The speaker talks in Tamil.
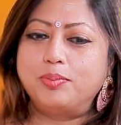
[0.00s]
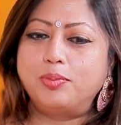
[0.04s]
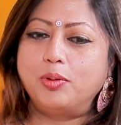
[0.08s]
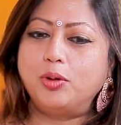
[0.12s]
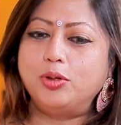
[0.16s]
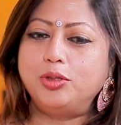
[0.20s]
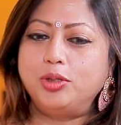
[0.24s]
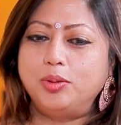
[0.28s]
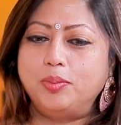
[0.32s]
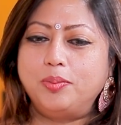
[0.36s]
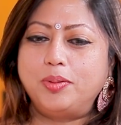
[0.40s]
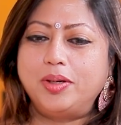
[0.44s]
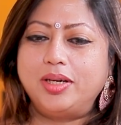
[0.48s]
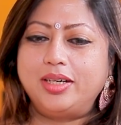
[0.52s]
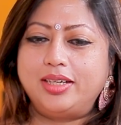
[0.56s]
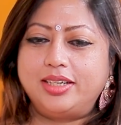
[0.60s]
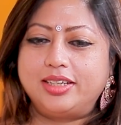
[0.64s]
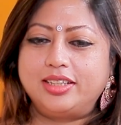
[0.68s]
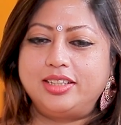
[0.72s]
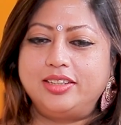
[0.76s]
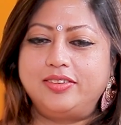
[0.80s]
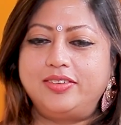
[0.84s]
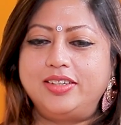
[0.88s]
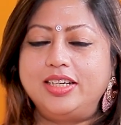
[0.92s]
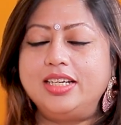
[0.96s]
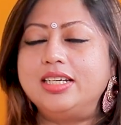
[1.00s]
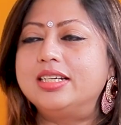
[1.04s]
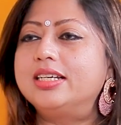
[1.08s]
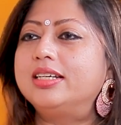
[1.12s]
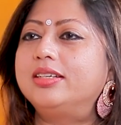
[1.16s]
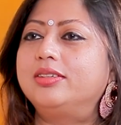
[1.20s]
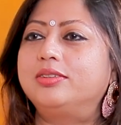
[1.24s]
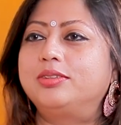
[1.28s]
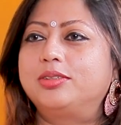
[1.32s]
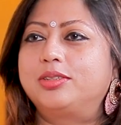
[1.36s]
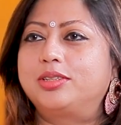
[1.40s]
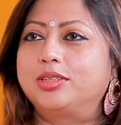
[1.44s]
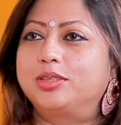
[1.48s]
போதும்பான்றதை விட
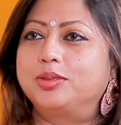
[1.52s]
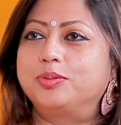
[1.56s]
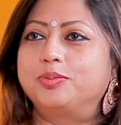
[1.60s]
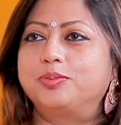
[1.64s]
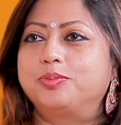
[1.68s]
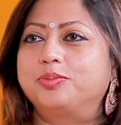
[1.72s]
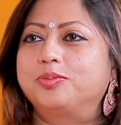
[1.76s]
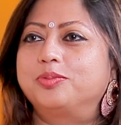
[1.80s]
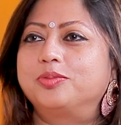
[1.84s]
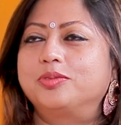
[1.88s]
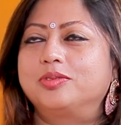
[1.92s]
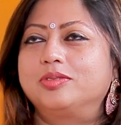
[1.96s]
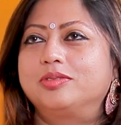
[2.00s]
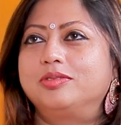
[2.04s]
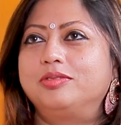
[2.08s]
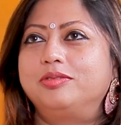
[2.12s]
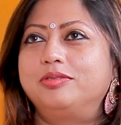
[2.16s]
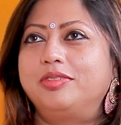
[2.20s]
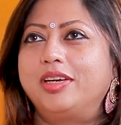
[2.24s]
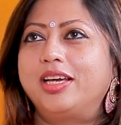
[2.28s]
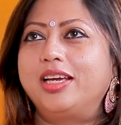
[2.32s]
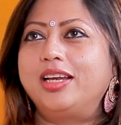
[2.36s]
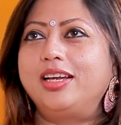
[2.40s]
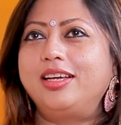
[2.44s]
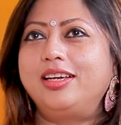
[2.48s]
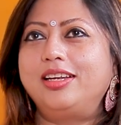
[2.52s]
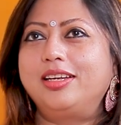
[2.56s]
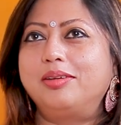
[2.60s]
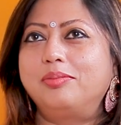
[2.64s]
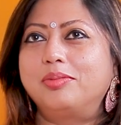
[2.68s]
ஒரு வேலை